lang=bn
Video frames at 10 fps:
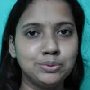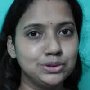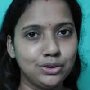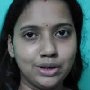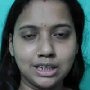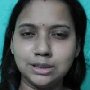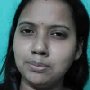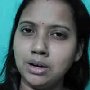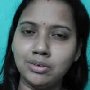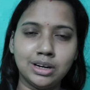পুজো হয়ে গেছে
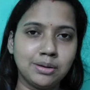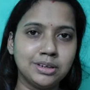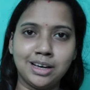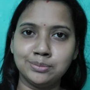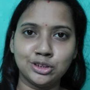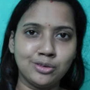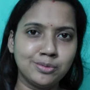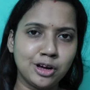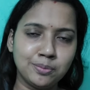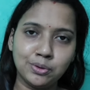মা ওখানে আমার নাম
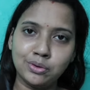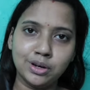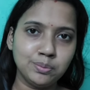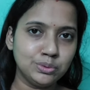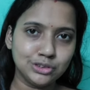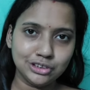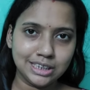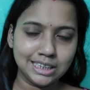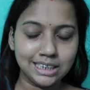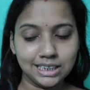সংকল্প করে পুজো
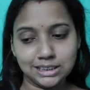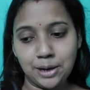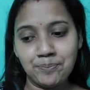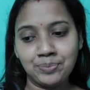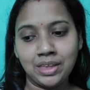দিয়ে দিয়েছে